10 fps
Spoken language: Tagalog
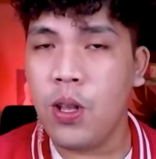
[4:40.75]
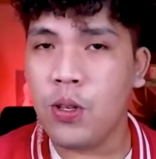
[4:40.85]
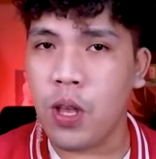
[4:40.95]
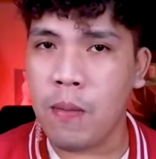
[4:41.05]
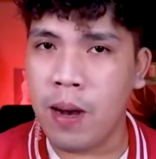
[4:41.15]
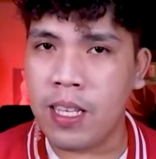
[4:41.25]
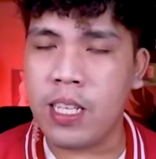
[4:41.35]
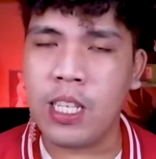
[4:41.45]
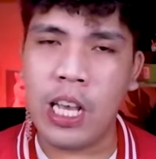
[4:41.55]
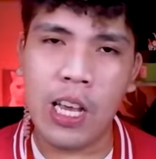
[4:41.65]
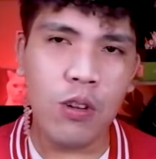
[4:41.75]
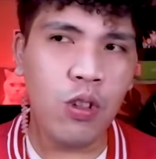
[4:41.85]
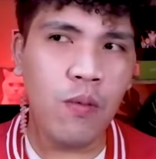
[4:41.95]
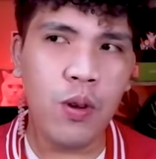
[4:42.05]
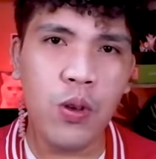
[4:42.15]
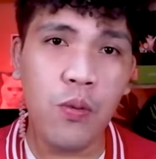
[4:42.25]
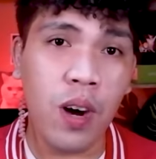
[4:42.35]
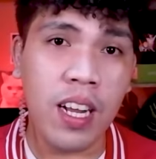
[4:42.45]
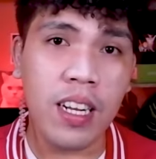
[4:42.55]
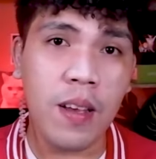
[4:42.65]
So imagine si Halo
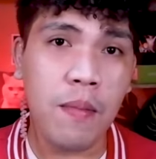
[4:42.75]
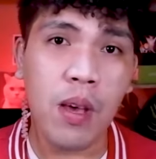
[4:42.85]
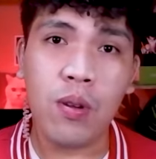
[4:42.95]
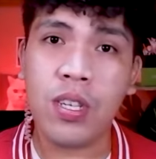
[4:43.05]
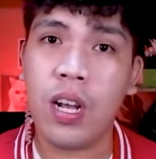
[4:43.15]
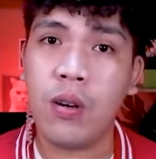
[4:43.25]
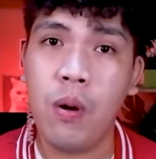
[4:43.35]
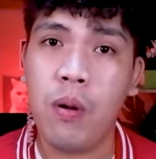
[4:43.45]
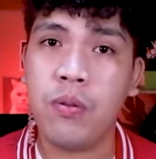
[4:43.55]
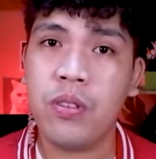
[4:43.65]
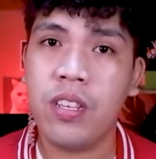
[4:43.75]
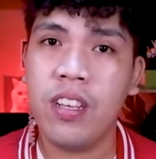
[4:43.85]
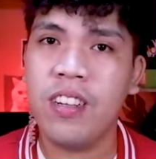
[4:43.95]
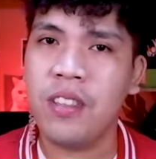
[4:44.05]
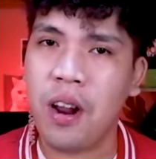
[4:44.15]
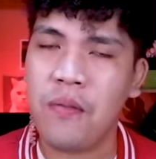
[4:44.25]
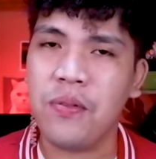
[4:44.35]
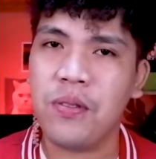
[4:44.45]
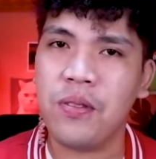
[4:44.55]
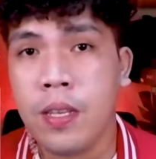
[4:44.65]
W1, meron siyang NOS
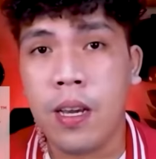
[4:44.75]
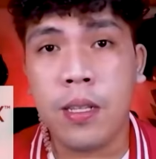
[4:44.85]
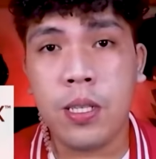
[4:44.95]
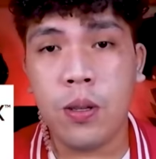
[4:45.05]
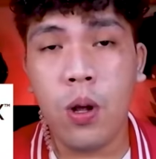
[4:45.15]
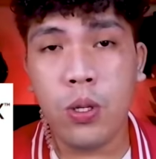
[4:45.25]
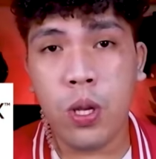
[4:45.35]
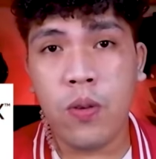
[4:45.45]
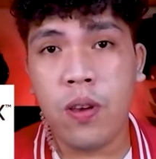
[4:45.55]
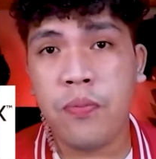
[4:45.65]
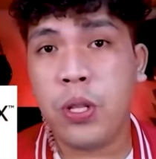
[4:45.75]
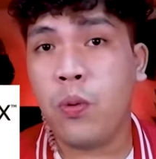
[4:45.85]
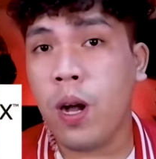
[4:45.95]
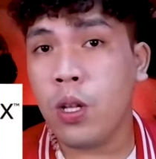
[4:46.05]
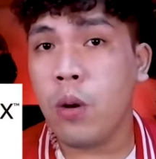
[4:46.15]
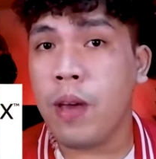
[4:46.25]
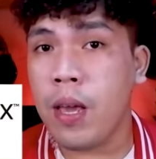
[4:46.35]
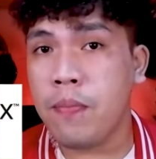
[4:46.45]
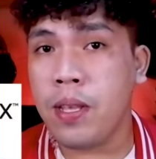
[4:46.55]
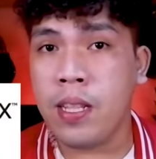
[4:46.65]
driver. It is also equipped with Qualcomm
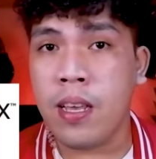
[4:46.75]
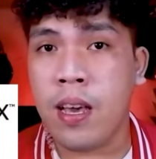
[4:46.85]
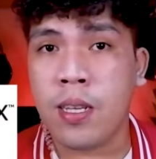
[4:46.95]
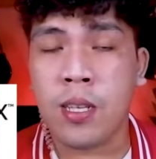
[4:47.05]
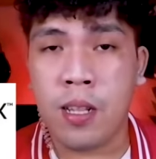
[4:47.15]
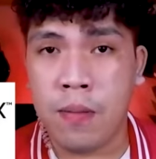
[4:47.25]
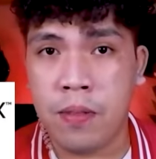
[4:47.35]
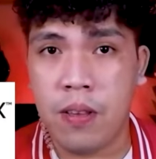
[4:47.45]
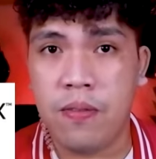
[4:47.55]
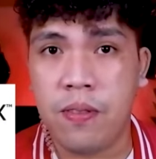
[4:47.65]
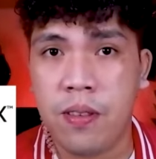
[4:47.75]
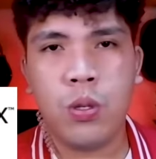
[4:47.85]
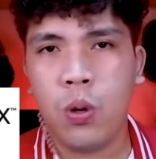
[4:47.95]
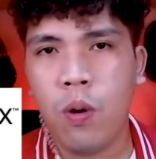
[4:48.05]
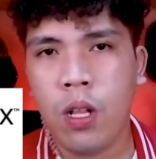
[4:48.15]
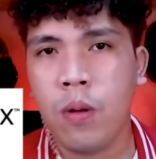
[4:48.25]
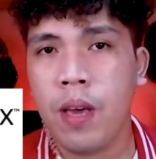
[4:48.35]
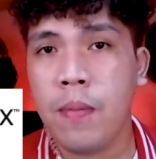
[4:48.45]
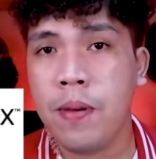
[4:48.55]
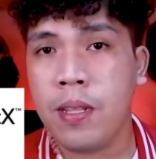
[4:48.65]
aptX adaptive. So Qualcomm
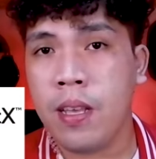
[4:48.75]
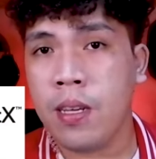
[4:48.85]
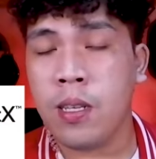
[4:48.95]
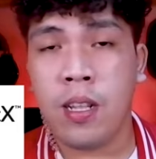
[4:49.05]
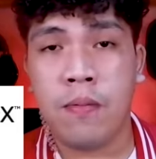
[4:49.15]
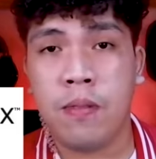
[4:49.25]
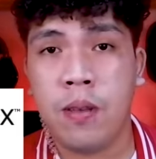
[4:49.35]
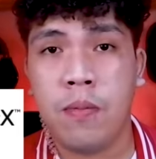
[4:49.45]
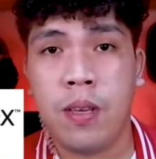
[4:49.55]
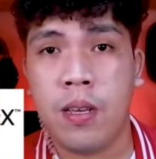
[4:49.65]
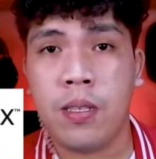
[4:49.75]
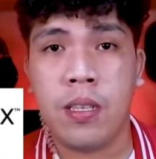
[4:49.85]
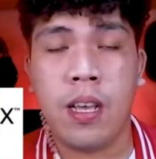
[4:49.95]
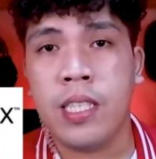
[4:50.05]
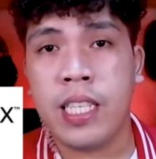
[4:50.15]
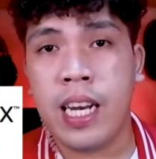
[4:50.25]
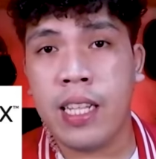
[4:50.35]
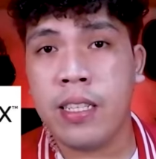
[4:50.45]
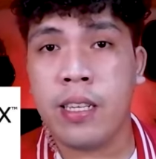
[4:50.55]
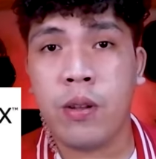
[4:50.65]
aptX adaptive is it is
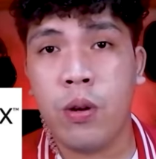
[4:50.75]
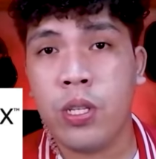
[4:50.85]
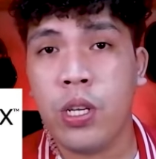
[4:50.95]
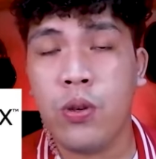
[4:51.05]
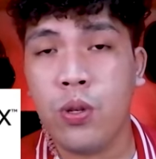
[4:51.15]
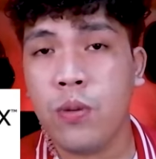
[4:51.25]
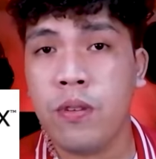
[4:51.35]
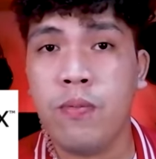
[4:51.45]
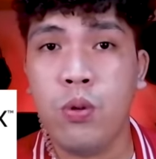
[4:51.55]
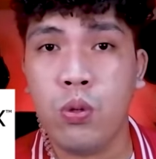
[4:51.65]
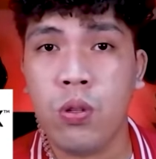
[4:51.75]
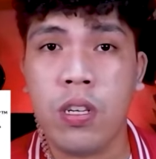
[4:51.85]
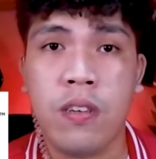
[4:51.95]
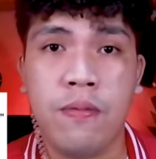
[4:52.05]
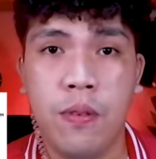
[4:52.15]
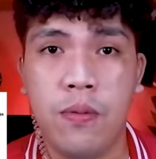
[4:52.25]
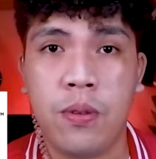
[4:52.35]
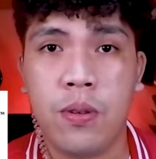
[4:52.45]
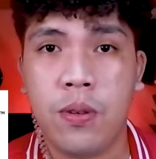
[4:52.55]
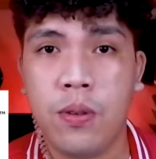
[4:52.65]
another technology used for Bluetooth
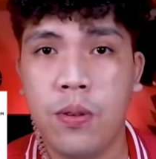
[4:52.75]
earphones.